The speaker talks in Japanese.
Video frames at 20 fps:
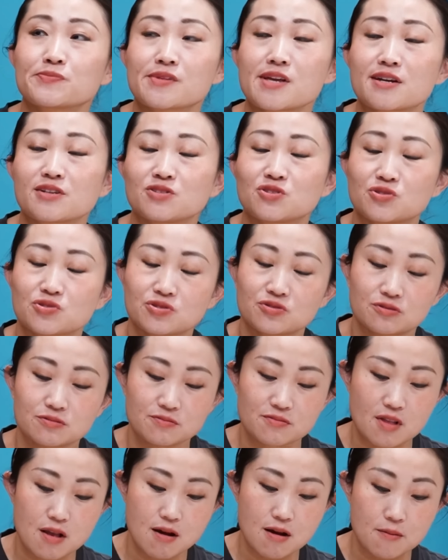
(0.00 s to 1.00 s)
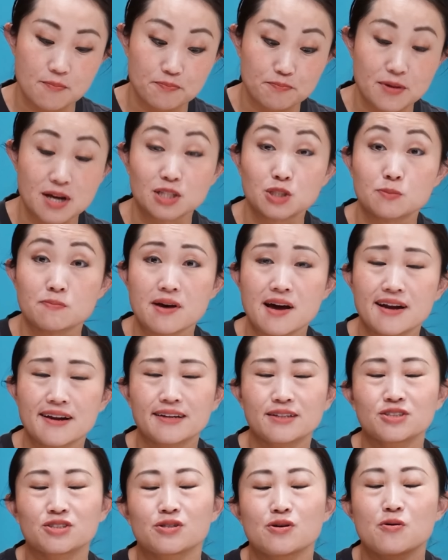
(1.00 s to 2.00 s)
next,
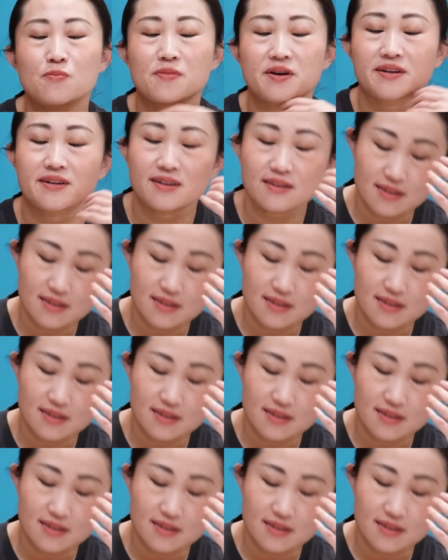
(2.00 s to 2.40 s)
mathematics. Oh my